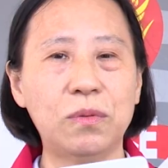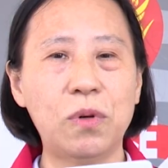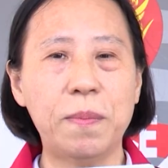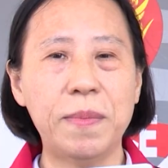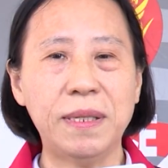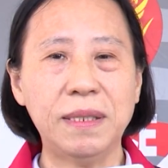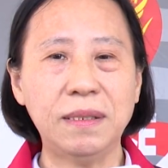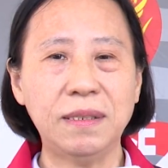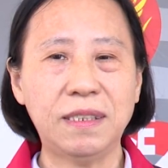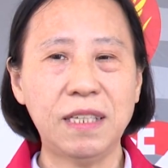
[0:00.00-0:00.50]
我
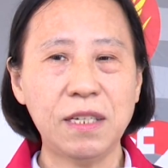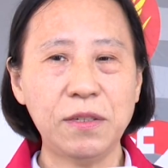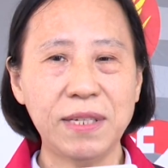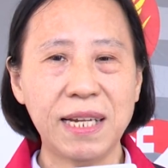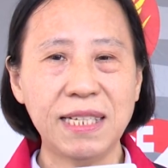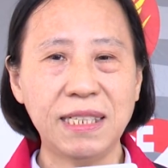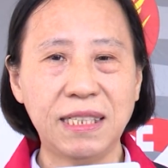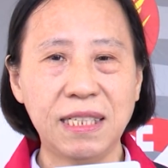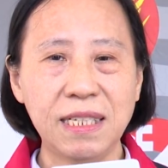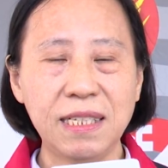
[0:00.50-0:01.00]
们这
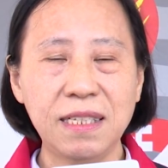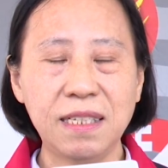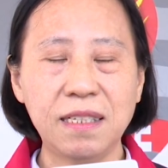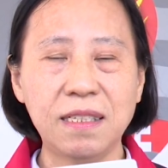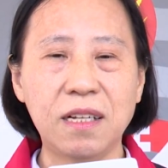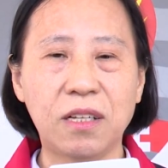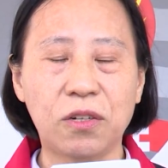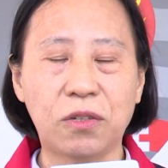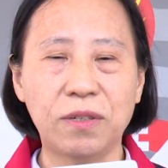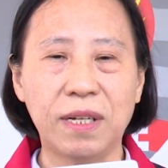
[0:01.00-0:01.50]
些新
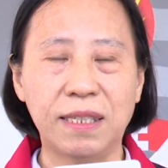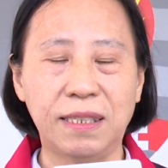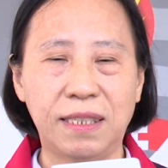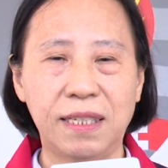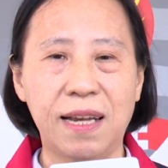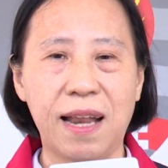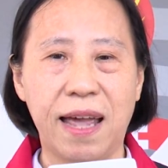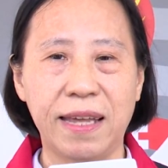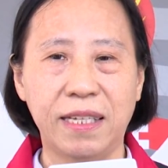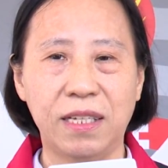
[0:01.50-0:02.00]
进的同仁
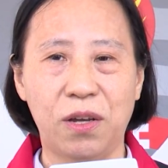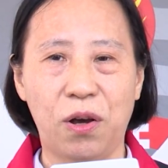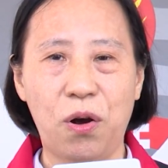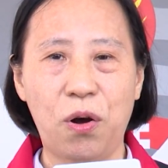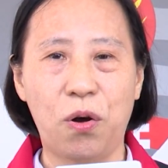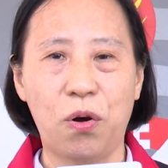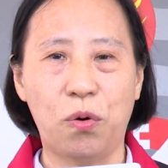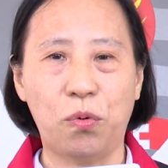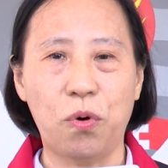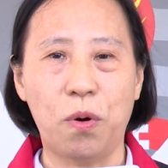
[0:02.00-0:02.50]
进来以
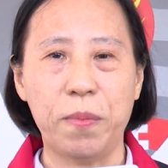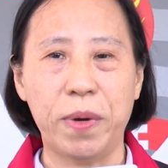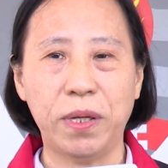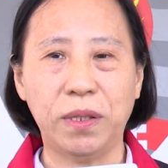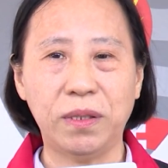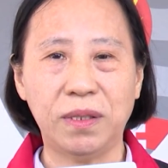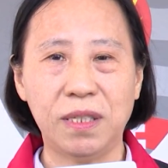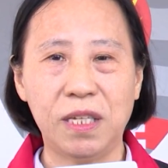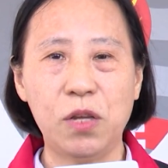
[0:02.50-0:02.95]
后，我们